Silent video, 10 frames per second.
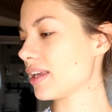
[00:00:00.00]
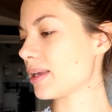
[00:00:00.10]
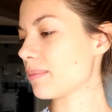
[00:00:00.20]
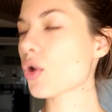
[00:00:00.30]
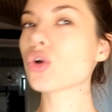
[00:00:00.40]

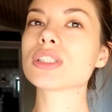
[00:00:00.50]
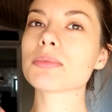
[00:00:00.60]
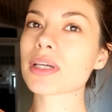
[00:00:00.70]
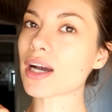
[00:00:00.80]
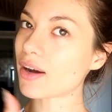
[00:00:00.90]
Ee, bir
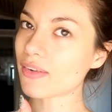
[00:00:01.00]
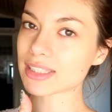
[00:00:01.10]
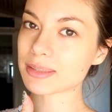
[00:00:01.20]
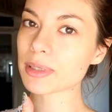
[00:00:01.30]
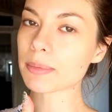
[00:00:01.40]
önce bir
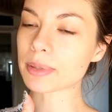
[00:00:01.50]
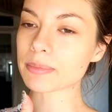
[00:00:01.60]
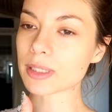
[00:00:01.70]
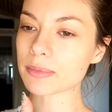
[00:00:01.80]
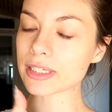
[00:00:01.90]
kahvaltımı
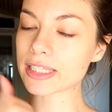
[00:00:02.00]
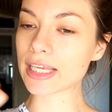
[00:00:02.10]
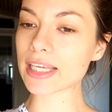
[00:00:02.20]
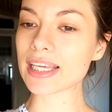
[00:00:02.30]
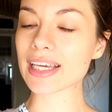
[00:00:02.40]
yapayım tabii ki de.